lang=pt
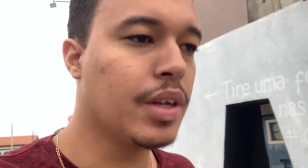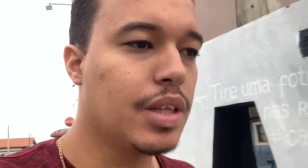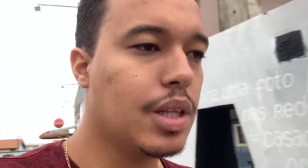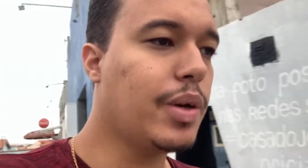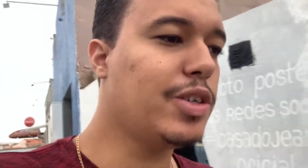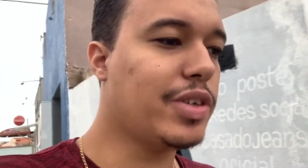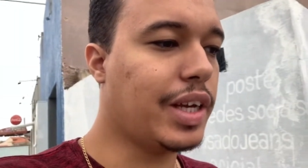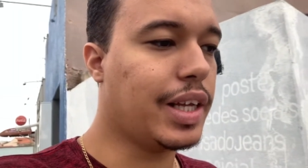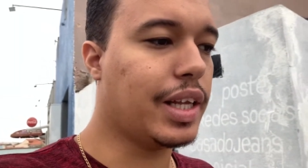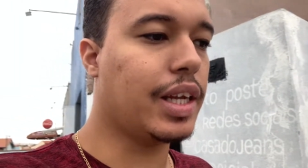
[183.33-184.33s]
Então é isso
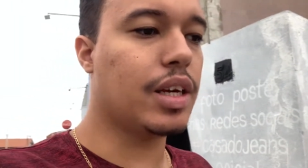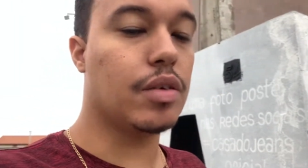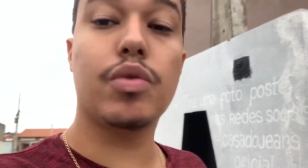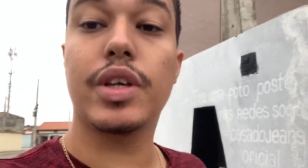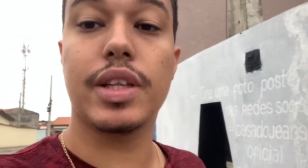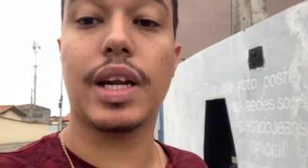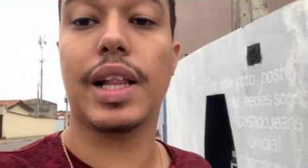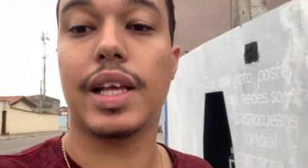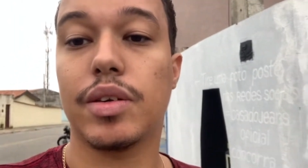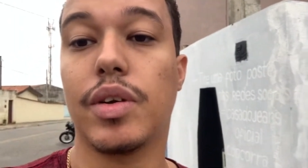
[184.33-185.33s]
aí, galerinha. Eu vou entrar
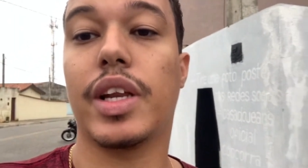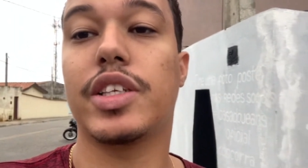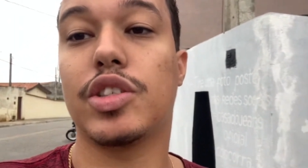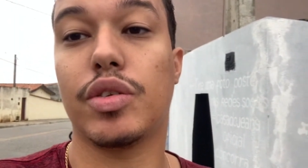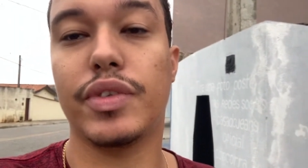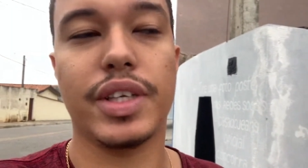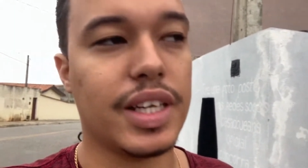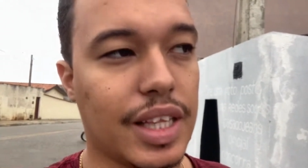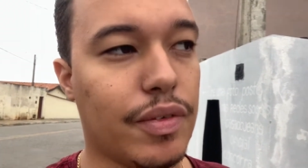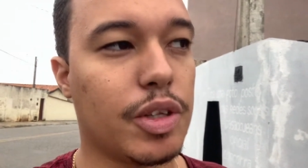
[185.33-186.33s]
lá, que o cliente tá vendo que ele
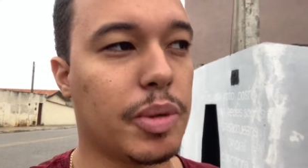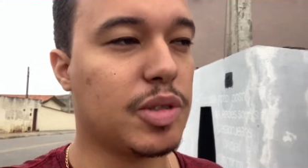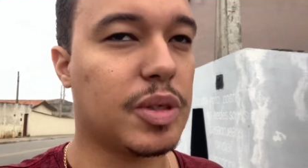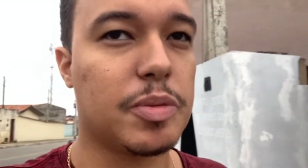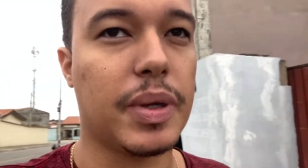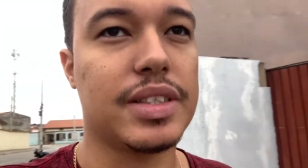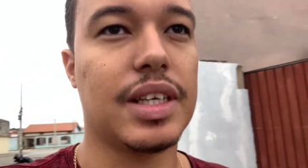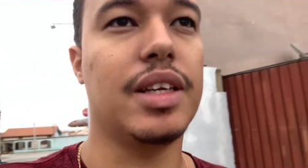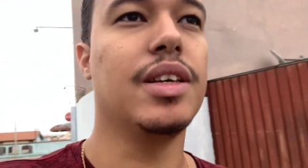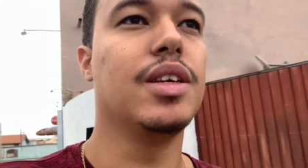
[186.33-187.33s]
tá vendo mais umas peças
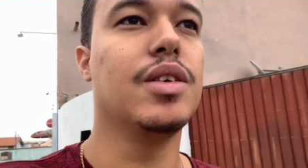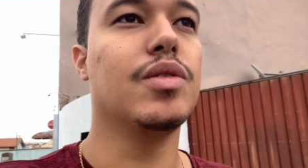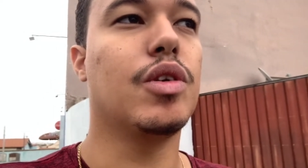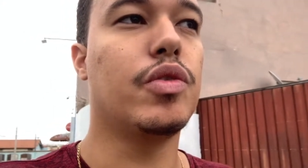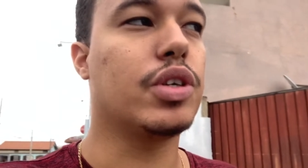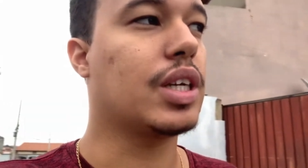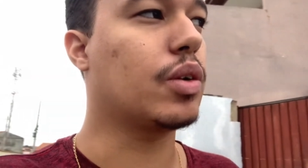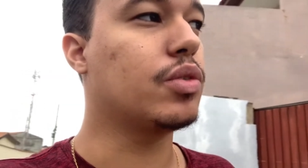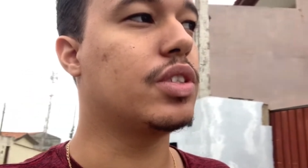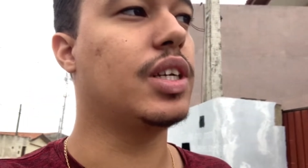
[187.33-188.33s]
ali. Vou ver o que tá
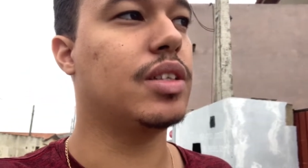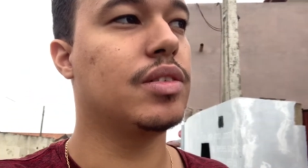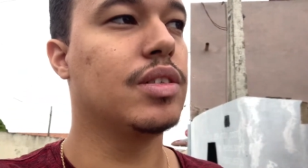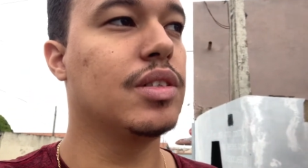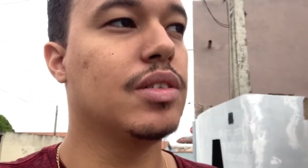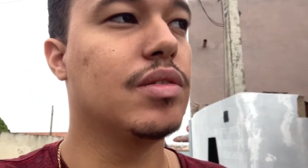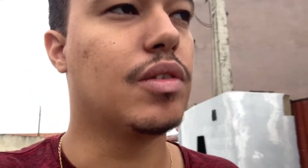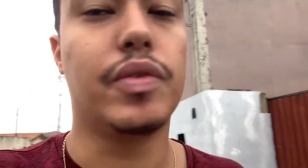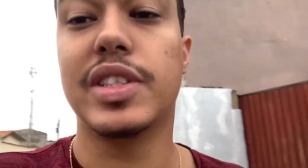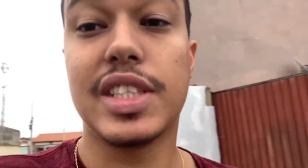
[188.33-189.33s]
acontecendo. Vou
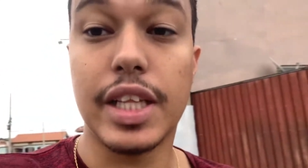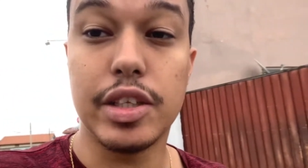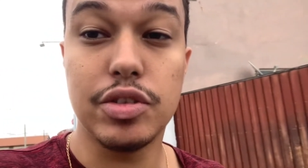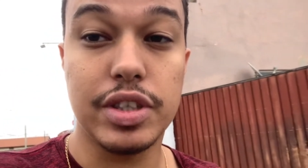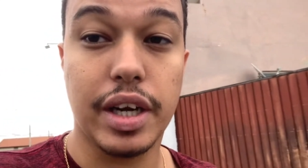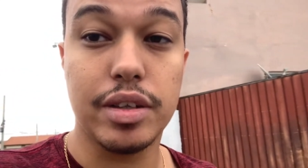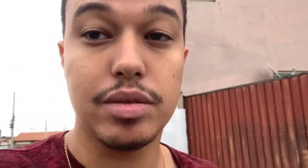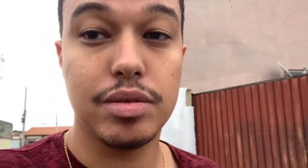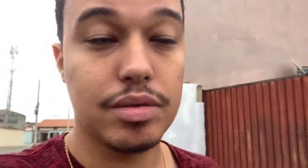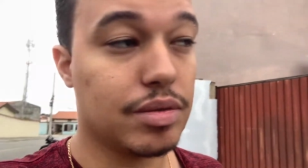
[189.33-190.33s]
ver se tá dando certo
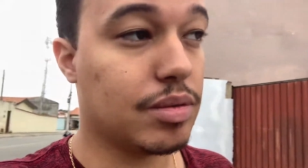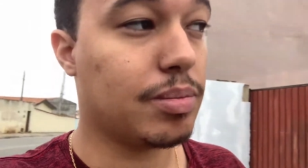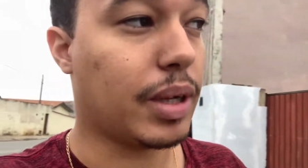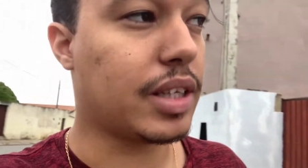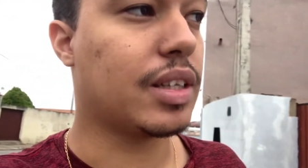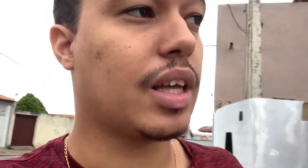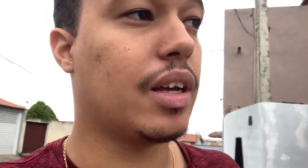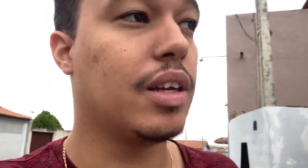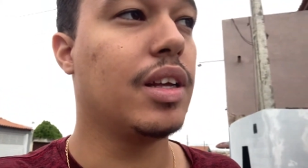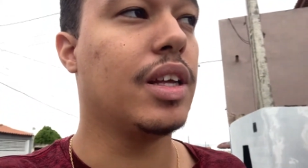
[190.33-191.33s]
pra tentar
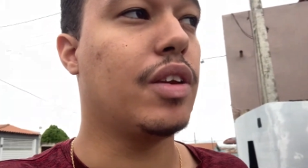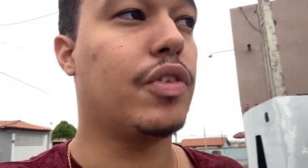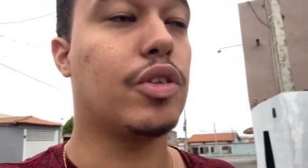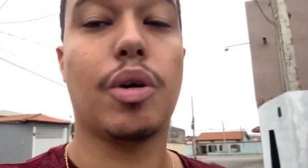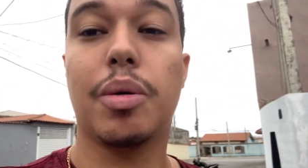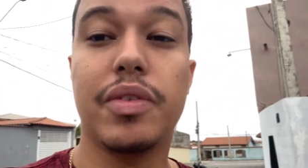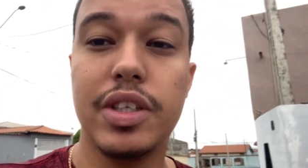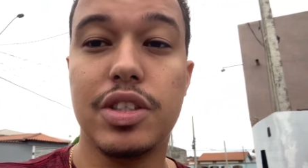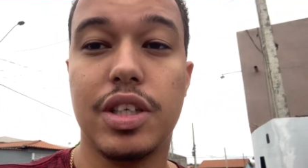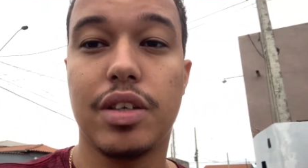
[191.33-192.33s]
efetuar uma
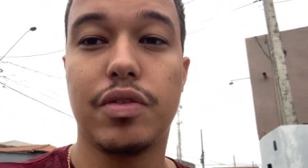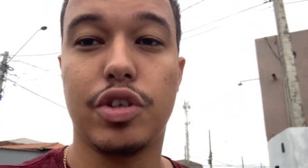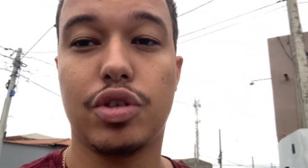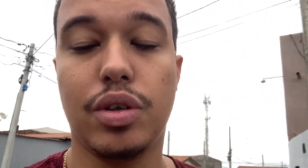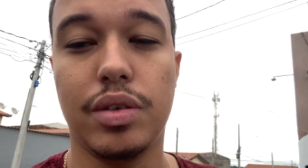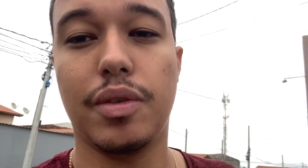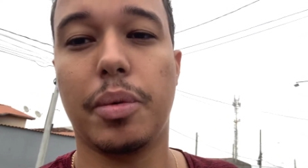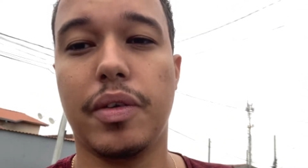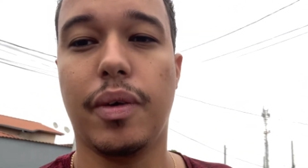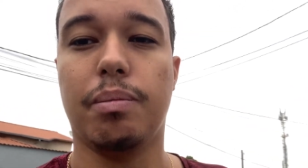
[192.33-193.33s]
vendinha. Fechou? Vamos
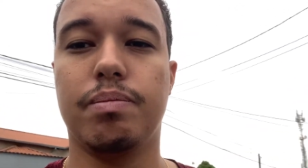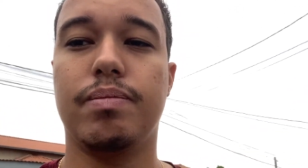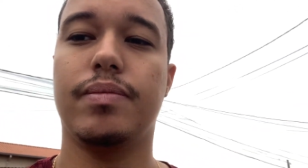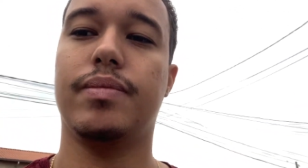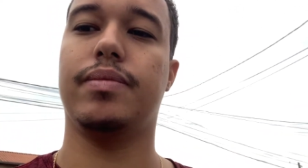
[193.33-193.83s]
que vamos.